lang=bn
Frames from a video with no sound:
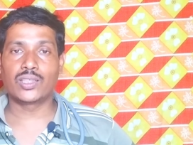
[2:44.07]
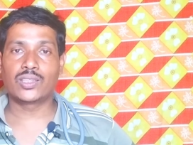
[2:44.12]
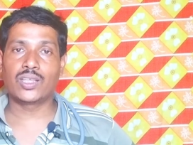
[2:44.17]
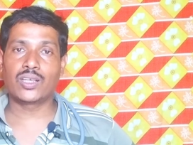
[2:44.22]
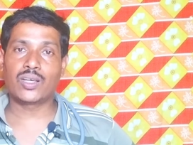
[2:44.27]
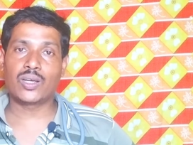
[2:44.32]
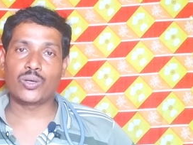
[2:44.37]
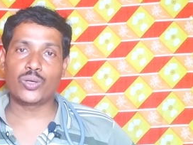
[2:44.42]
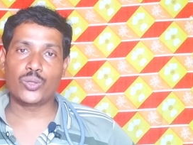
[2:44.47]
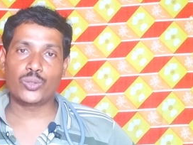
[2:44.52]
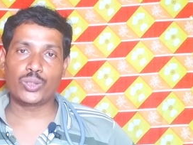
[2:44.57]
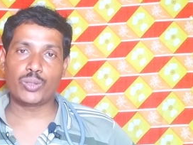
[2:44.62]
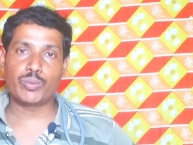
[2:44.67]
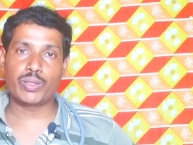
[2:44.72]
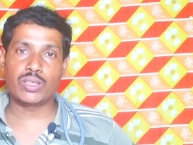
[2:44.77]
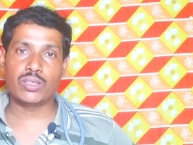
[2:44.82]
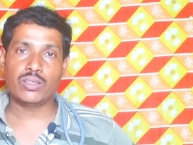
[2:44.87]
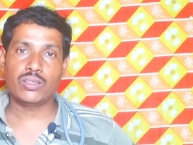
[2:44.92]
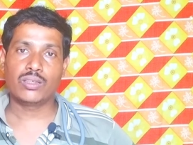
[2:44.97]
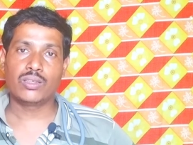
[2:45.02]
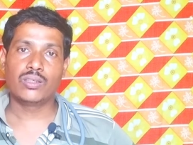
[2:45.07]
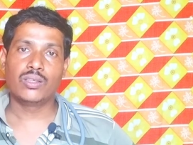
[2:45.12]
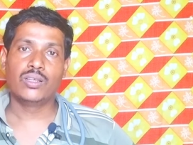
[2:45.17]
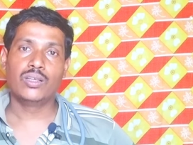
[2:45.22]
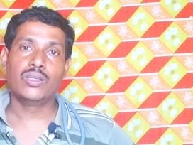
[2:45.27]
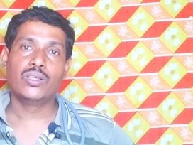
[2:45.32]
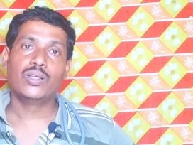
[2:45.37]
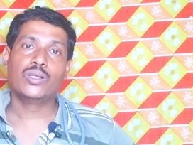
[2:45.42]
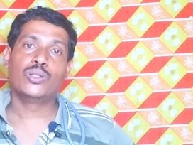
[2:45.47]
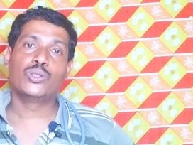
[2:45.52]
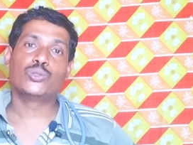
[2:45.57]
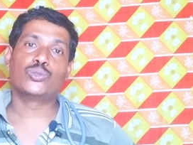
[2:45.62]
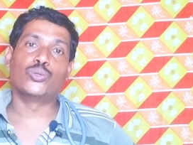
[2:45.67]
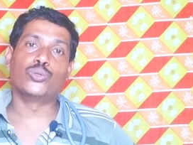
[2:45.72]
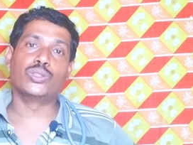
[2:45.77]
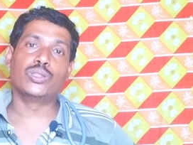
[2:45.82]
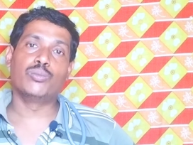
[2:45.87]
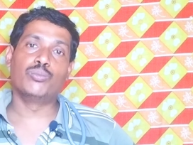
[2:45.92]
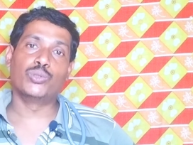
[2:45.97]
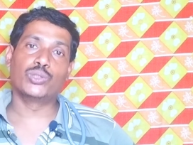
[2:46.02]
গ্যাসের কারণে হতে পারে
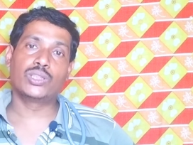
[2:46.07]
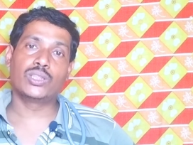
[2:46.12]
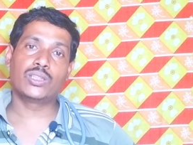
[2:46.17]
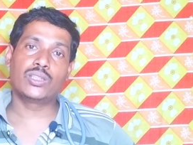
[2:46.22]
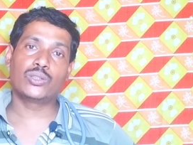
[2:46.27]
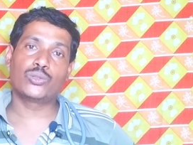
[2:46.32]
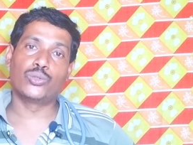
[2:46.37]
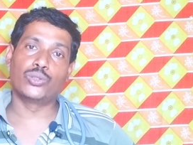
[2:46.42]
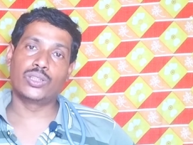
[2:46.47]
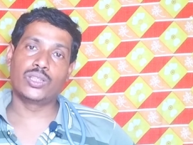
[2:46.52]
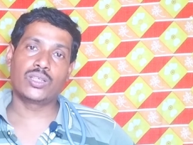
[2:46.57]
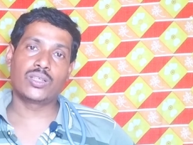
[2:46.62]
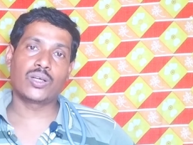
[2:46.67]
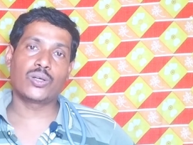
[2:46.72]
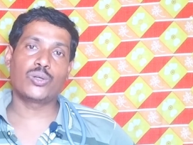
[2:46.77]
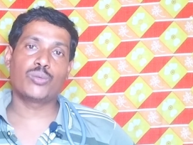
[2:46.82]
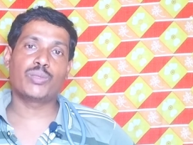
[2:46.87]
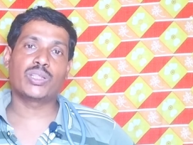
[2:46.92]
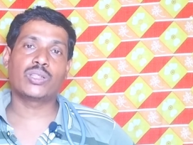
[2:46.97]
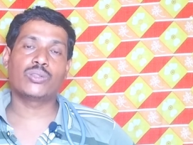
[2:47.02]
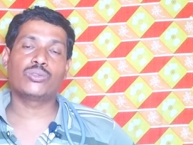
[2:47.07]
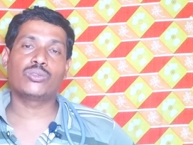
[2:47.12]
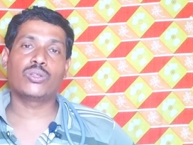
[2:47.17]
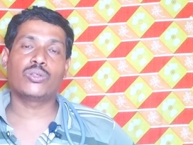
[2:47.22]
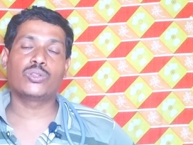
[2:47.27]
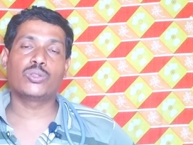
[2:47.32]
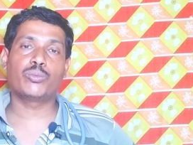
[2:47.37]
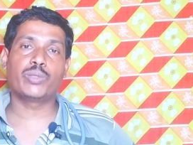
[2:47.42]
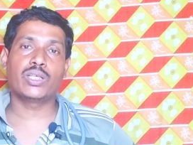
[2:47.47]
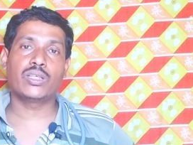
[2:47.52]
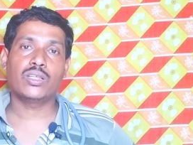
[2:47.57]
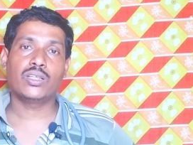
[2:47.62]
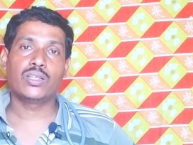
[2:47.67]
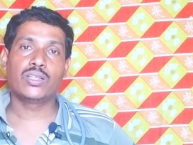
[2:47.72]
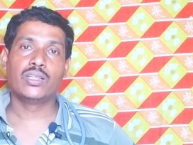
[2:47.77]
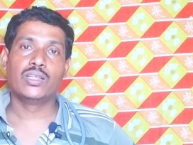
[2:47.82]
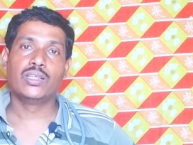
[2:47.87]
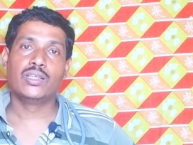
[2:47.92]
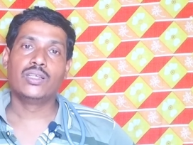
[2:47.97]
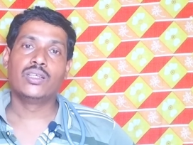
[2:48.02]
সর্দি বসে গিয়ে সর্দির কারণে মাথা যন্ত্রণা হতে পারে
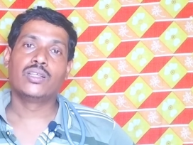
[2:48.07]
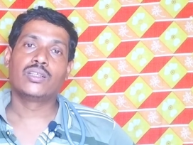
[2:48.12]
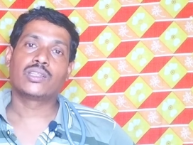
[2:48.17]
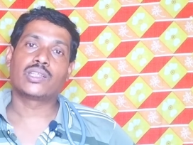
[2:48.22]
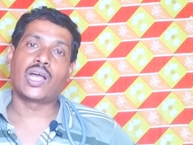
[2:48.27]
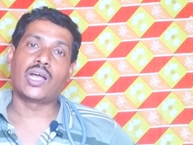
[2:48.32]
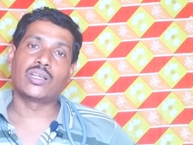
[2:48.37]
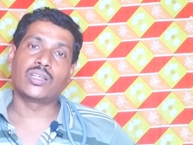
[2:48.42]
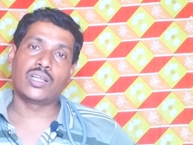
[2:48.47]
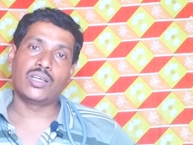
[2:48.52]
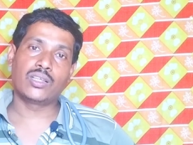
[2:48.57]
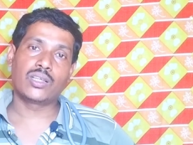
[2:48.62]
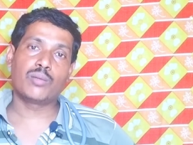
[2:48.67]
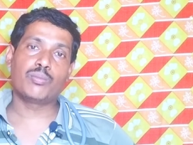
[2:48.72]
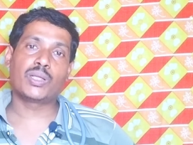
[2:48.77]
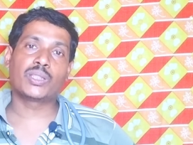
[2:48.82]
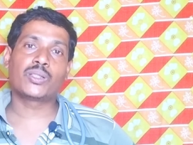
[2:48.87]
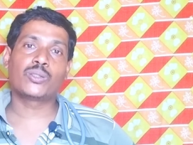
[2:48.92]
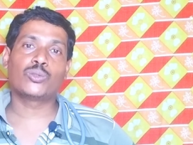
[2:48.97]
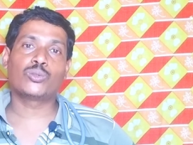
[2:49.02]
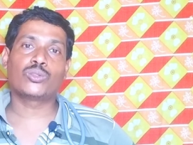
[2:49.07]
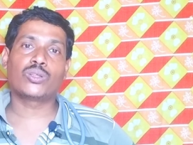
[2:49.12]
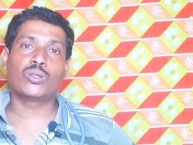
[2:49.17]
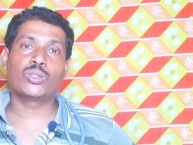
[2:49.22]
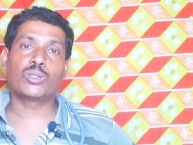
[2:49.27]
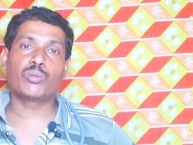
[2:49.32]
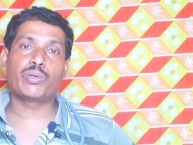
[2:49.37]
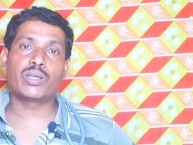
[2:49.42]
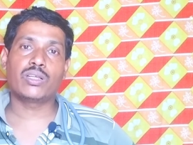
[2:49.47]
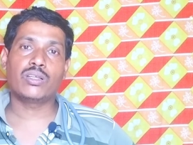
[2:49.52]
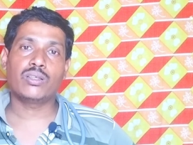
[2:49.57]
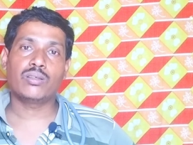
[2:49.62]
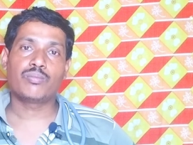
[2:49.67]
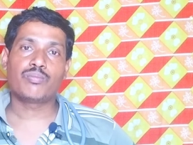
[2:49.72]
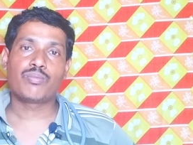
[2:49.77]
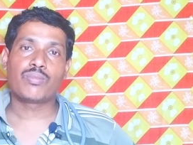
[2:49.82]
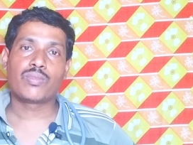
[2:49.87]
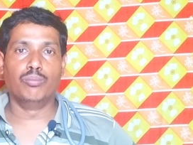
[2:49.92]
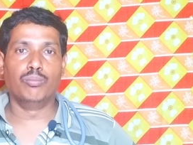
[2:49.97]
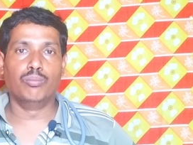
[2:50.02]
ঠান্ডা লেগে মাথা যন্ত্রণা হতে পারে
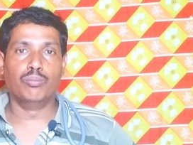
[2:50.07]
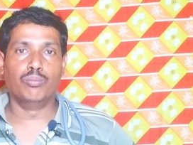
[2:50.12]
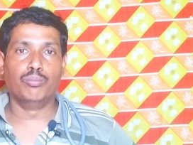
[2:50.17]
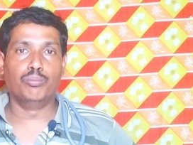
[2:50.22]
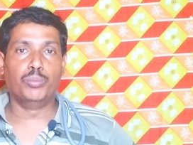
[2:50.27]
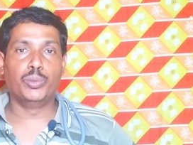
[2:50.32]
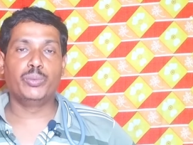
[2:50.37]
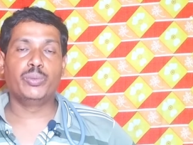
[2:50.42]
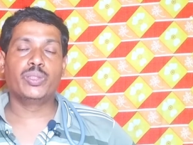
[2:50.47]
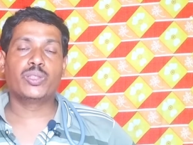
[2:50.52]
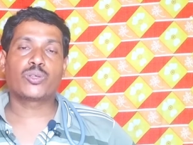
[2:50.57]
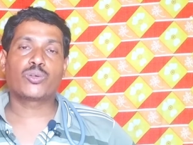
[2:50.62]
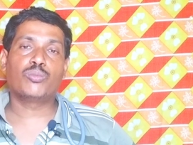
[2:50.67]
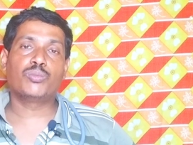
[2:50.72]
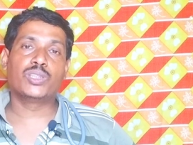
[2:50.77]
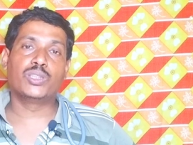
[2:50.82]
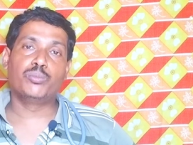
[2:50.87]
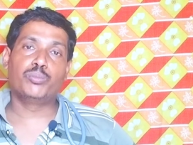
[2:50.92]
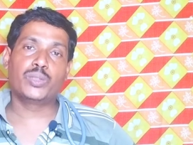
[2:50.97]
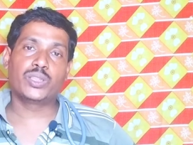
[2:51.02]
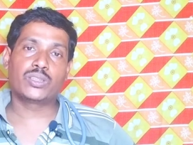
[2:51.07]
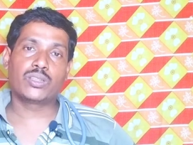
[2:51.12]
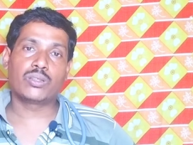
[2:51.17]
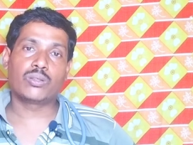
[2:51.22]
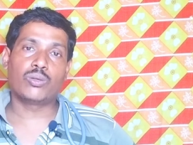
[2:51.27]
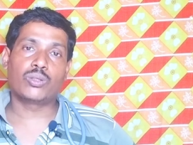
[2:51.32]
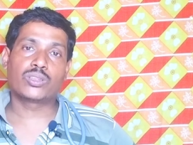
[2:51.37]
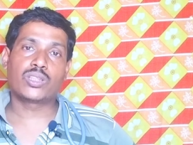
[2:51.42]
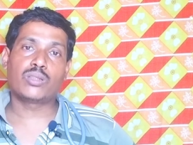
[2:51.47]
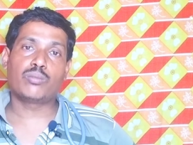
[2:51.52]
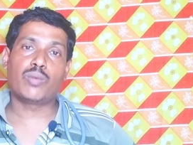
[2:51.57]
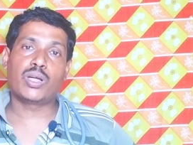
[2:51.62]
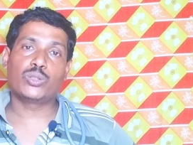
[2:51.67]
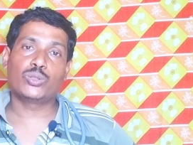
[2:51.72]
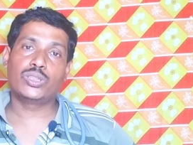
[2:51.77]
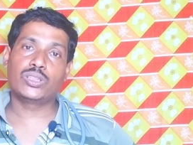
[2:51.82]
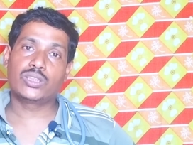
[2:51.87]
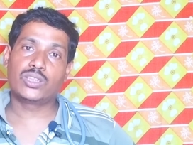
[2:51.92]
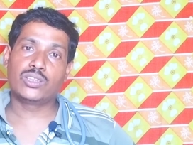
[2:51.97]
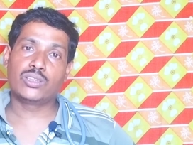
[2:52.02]
বিভিন্ন রকম ডিপ্রেশন অর্থাৎ
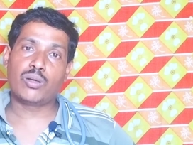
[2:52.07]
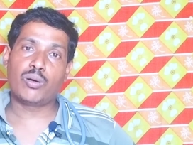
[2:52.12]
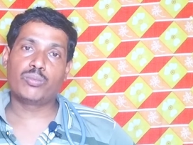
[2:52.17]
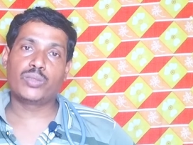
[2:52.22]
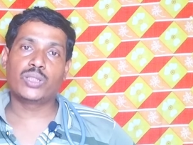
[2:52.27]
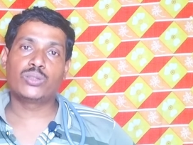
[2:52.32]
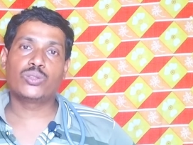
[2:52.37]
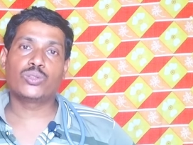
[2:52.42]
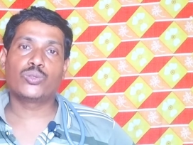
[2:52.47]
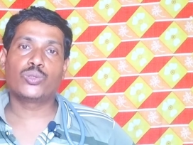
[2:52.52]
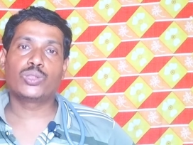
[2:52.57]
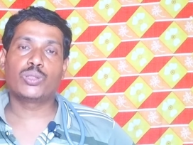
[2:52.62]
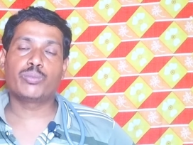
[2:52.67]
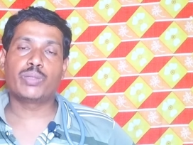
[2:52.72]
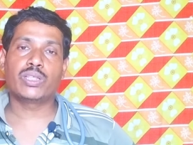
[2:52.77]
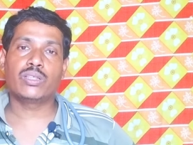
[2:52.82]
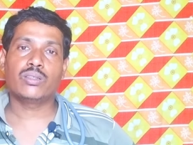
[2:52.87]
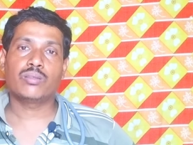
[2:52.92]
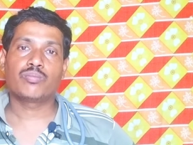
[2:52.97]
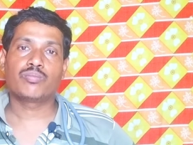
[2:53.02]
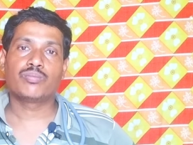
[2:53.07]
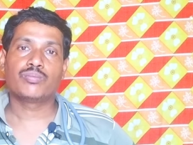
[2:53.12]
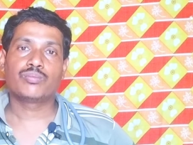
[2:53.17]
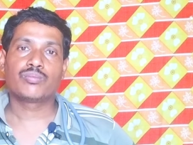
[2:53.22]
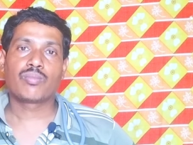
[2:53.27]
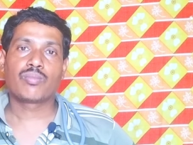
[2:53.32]
মানসিক চিন্তাভাবনার জন্য হতে পারে